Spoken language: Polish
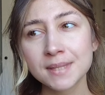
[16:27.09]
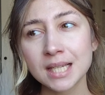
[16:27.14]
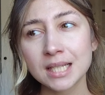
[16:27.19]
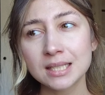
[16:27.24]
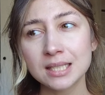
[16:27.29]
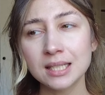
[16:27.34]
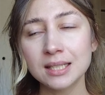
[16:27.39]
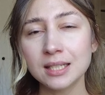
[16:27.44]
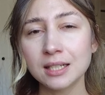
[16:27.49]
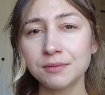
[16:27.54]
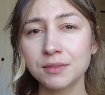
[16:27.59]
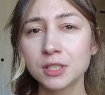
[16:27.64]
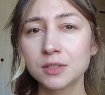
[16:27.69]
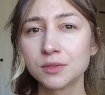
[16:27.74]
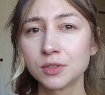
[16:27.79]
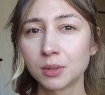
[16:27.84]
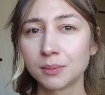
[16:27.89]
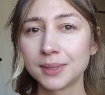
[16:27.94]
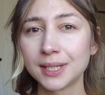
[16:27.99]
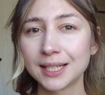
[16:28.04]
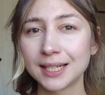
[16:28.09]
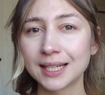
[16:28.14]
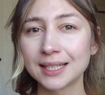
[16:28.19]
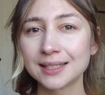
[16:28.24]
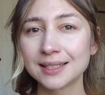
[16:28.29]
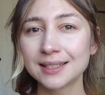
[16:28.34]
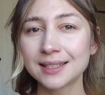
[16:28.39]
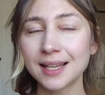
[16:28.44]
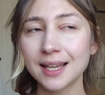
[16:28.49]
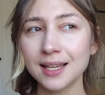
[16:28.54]
chcę trafić w dobre
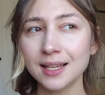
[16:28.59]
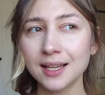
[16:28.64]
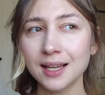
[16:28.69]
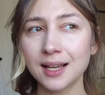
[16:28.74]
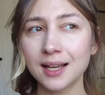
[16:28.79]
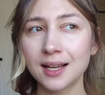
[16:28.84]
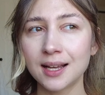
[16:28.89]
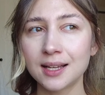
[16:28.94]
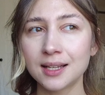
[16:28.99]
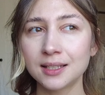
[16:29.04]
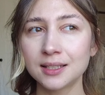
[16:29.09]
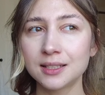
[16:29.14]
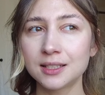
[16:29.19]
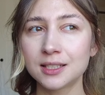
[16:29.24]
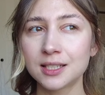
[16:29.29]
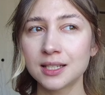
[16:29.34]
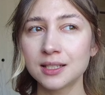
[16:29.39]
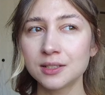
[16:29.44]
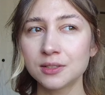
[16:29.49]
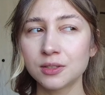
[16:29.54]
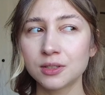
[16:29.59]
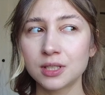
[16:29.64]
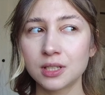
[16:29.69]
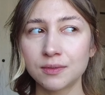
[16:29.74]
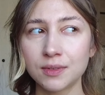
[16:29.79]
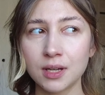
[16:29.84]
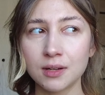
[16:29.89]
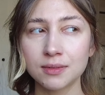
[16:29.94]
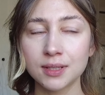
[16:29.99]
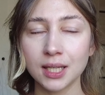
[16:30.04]
ręce, a często
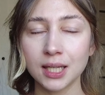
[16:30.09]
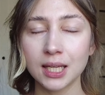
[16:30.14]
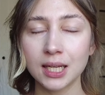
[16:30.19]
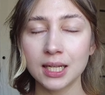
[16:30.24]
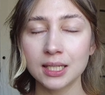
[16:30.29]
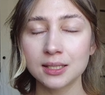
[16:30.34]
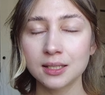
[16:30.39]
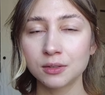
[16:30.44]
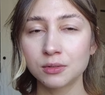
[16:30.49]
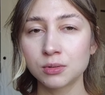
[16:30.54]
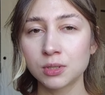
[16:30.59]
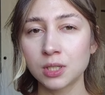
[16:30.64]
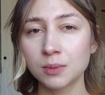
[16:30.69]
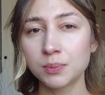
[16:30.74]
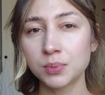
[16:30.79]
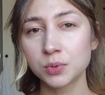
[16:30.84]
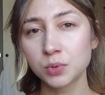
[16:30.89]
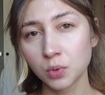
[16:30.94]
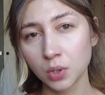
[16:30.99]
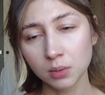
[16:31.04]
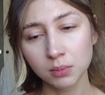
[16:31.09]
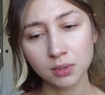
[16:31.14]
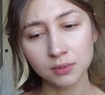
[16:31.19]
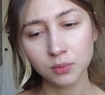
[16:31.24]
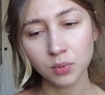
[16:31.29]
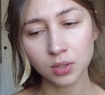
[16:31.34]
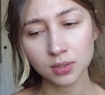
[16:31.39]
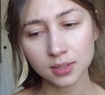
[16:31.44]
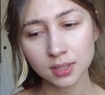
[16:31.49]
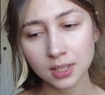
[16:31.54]
trafiałam w takie ręce, które psuły mi
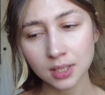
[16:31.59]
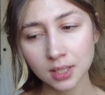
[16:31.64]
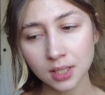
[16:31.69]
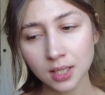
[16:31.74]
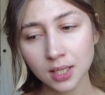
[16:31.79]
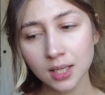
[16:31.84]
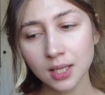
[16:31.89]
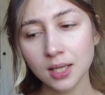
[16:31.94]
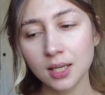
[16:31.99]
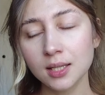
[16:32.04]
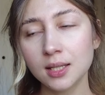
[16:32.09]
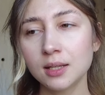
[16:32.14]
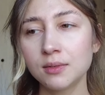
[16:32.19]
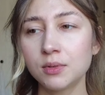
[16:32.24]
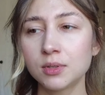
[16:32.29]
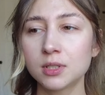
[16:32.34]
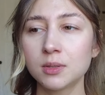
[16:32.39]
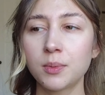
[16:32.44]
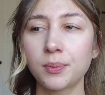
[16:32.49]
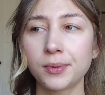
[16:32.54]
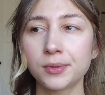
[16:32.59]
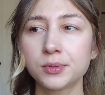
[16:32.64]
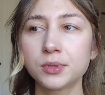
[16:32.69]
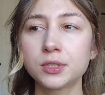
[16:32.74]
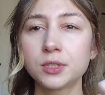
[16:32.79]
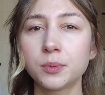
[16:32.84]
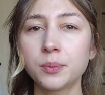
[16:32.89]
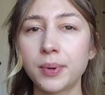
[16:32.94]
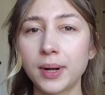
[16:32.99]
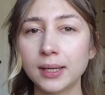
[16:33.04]
włosy i te włosy po prostu
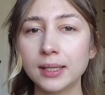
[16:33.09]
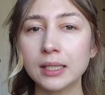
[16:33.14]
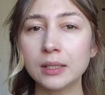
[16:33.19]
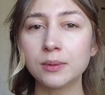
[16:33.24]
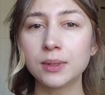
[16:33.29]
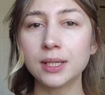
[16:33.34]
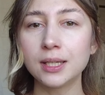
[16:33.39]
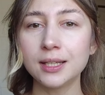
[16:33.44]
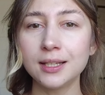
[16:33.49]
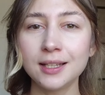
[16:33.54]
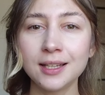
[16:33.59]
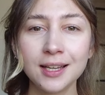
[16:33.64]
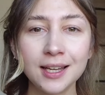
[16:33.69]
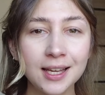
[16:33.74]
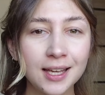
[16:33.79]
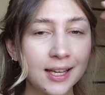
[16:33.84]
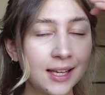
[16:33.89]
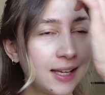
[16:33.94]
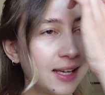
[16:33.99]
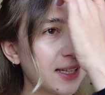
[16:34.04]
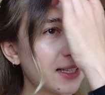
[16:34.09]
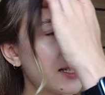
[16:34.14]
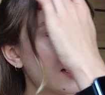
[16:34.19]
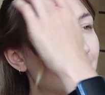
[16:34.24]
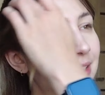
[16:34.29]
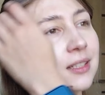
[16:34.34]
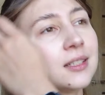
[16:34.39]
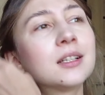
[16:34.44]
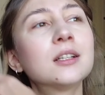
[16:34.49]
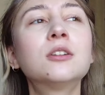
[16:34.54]
się paliły i ja też
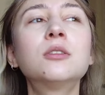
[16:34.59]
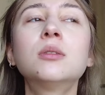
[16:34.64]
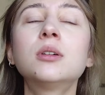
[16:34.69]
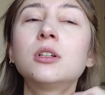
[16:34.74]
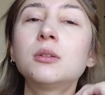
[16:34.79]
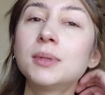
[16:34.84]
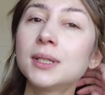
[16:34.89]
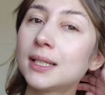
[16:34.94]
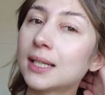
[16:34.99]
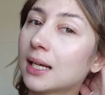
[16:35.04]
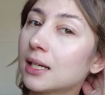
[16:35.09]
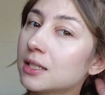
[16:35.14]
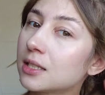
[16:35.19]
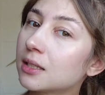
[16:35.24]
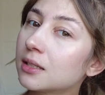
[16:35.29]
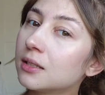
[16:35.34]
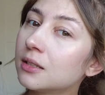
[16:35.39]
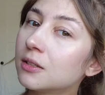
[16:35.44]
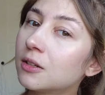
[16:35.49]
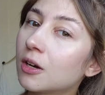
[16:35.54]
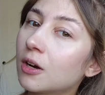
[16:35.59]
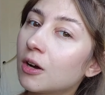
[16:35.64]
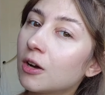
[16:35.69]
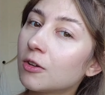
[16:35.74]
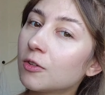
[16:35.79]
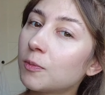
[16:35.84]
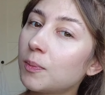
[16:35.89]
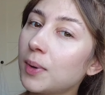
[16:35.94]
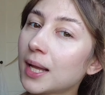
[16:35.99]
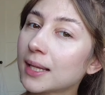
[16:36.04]
z reguły robię tak, że
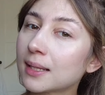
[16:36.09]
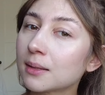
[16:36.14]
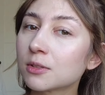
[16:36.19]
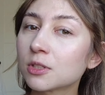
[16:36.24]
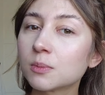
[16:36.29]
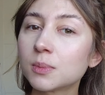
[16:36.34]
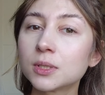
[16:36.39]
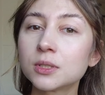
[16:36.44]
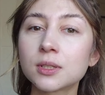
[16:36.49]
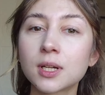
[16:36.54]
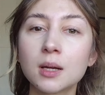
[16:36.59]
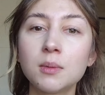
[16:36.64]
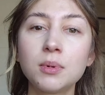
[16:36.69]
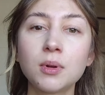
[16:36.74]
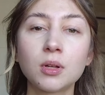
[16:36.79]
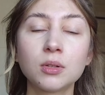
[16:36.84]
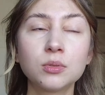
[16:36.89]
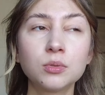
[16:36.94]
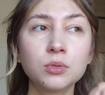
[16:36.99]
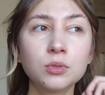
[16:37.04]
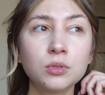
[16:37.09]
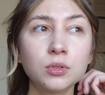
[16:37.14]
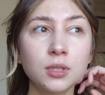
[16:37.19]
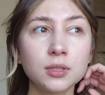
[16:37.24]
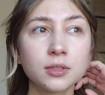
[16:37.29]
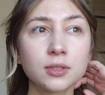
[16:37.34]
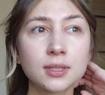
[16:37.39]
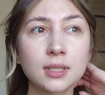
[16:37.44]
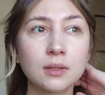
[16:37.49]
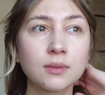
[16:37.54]
tylko wplatam sobie trochę blondu i
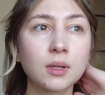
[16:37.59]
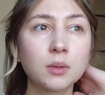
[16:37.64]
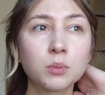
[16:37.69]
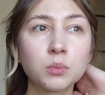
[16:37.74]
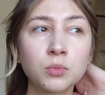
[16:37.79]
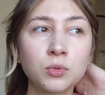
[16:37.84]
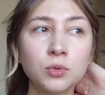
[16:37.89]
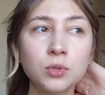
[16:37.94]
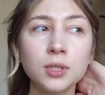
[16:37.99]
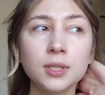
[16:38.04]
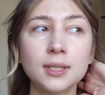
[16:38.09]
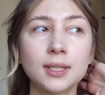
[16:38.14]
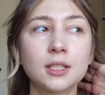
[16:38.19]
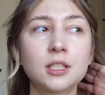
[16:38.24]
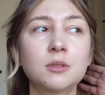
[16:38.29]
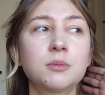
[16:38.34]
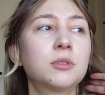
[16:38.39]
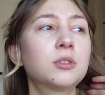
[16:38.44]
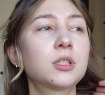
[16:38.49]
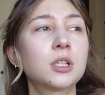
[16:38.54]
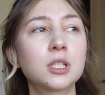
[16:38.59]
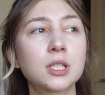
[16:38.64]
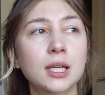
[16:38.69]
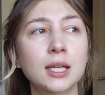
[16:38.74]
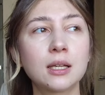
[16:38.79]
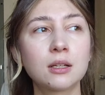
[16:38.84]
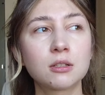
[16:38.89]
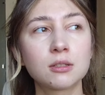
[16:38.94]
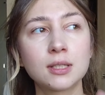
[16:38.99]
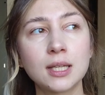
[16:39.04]
zostawiam mój, tak żeby troszeczkę
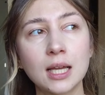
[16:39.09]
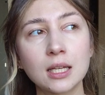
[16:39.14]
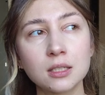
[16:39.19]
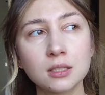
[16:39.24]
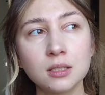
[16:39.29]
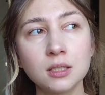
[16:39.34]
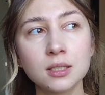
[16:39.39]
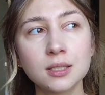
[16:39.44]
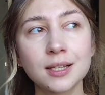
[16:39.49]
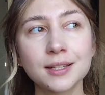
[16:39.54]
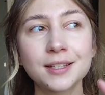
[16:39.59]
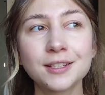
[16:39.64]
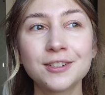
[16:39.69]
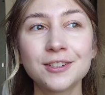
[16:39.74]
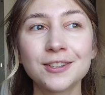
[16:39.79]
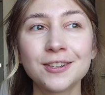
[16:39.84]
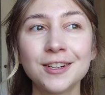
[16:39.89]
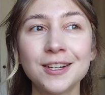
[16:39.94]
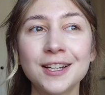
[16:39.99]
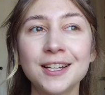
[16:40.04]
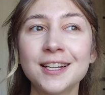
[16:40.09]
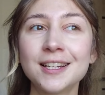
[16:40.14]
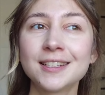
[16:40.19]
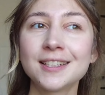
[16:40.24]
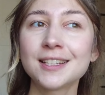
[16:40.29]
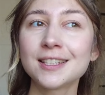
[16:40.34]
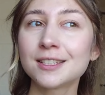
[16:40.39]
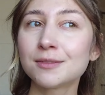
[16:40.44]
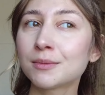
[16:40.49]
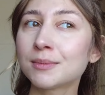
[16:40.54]
je rozjaśnić, dlatego
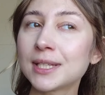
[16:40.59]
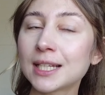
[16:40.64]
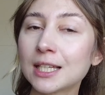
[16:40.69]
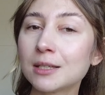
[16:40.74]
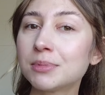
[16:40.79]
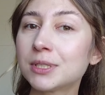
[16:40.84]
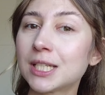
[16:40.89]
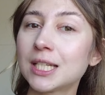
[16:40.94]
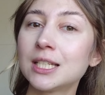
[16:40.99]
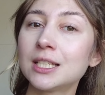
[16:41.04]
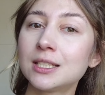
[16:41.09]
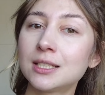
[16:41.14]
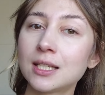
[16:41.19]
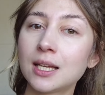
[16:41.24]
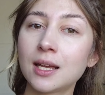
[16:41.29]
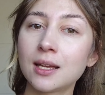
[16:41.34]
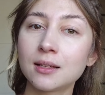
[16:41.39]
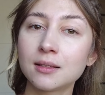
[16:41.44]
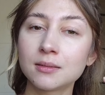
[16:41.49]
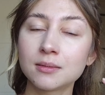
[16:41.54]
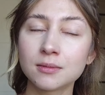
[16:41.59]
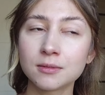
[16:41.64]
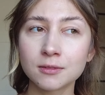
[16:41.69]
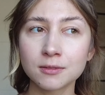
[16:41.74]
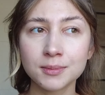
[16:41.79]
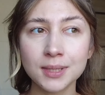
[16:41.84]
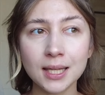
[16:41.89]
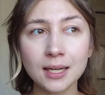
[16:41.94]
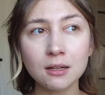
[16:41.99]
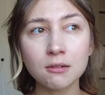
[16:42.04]
Także mam takie przejście
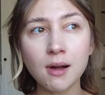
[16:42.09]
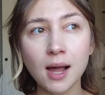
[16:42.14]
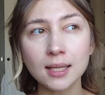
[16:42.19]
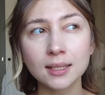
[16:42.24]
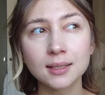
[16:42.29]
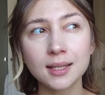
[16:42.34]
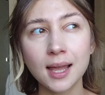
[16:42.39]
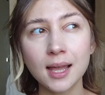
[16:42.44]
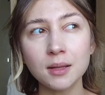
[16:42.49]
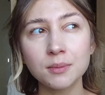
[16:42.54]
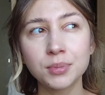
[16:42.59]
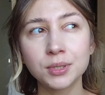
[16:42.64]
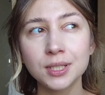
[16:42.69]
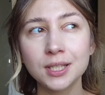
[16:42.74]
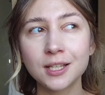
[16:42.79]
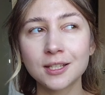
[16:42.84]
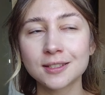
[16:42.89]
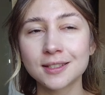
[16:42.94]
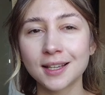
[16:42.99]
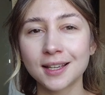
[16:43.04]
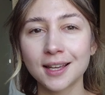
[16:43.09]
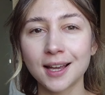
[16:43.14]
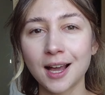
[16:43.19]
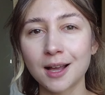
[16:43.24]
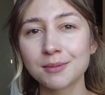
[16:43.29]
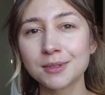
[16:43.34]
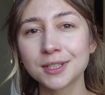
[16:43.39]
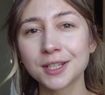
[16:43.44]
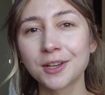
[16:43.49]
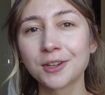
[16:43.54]
w miarę ładne, bo nie jest takie
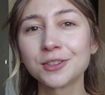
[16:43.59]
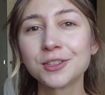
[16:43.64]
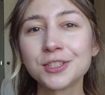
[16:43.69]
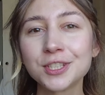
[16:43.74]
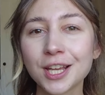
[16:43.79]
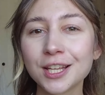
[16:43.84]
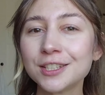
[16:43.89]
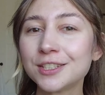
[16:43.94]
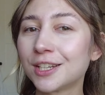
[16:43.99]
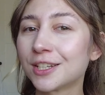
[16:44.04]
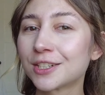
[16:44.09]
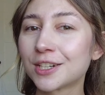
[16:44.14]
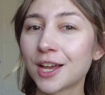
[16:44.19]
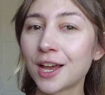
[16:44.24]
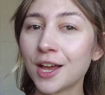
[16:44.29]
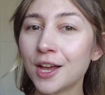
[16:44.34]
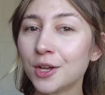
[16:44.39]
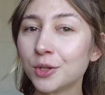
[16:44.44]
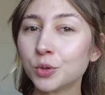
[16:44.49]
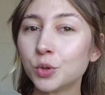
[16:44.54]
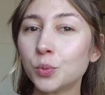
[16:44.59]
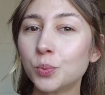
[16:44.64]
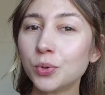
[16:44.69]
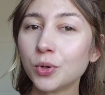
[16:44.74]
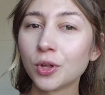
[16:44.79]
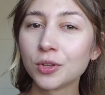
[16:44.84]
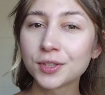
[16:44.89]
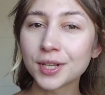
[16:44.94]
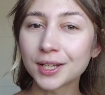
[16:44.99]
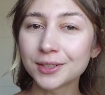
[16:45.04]
hamskie odcięcie, że tu
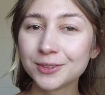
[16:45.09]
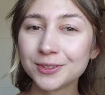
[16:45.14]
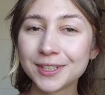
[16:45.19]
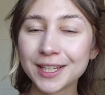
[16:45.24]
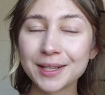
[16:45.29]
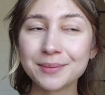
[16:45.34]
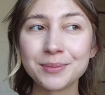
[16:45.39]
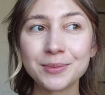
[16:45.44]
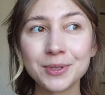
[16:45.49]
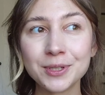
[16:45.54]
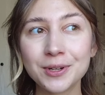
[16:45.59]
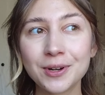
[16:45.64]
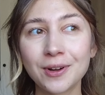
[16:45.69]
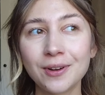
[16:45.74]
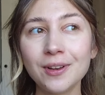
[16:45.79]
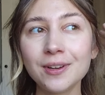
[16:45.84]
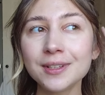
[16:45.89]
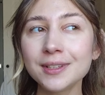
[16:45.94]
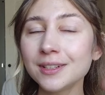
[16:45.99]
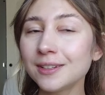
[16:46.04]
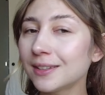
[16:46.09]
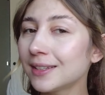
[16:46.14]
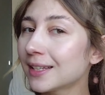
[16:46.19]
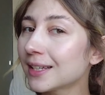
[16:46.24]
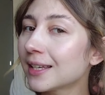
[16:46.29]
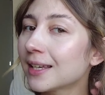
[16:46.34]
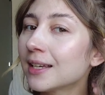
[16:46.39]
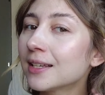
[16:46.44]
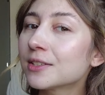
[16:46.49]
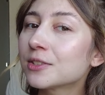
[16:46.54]
blond, a tutaj mój kolor, tylko
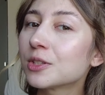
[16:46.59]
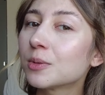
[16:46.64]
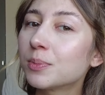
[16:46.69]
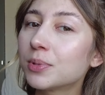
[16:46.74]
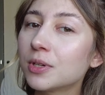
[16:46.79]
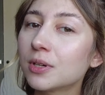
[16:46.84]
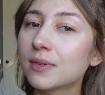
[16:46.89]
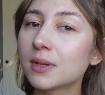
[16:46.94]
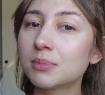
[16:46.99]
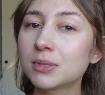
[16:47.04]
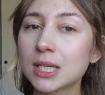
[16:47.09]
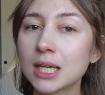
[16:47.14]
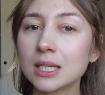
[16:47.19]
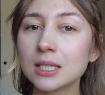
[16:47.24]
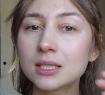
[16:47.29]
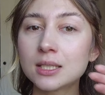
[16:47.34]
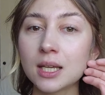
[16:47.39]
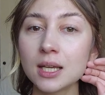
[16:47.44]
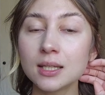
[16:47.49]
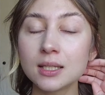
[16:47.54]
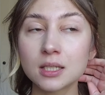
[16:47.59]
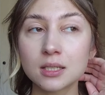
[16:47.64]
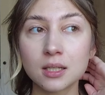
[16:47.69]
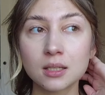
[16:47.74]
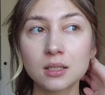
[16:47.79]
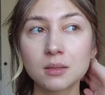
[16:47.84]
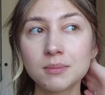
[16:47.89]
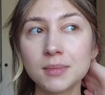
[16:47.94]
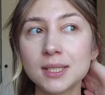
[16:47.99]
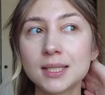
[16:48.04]
takie stopniowe przejście i też na
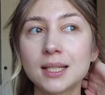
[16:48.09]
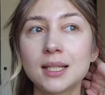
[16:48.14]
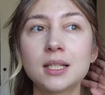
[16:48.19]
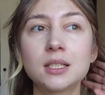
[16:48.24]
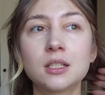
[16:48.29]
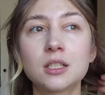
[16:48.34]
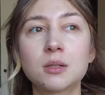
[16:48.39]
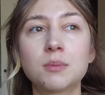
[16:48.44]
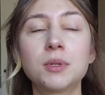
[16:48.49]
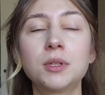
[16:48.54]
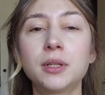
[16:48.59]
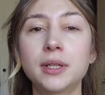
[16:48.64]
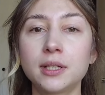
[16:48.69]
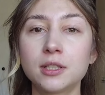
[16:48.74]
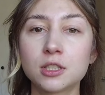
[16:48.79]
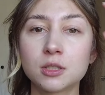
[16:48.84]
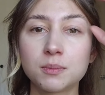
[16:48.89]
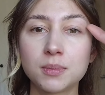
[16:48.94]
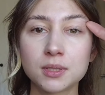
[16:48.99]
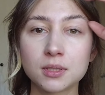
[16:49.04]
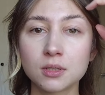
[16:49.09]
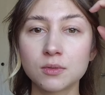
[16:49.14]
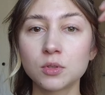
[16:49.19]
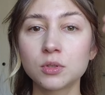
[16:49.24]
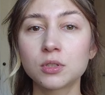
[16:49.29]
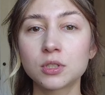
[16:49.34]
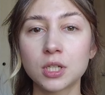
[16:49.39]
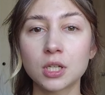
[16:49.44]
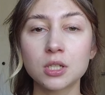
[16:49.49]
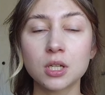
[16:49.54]
tym mi zależy, żeby dodać sobie znowu
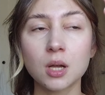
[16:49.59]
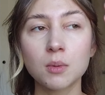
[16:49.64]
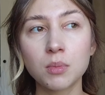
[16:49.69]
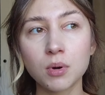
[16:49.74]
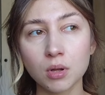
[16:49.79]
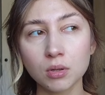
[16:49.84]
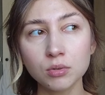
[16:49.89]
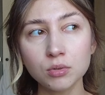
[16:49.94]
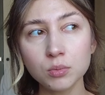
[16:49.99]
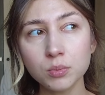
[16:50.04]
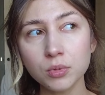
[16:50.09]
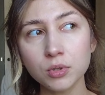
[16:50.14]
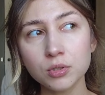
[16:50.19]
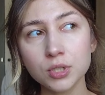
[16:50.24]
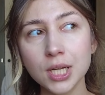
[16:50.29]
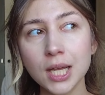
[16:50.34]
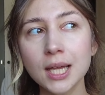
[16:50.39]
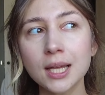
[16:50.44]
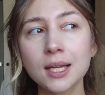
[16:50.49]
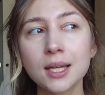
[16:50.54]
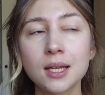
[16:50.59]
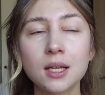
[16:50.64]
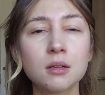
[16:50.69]
troszeczkę blondu może,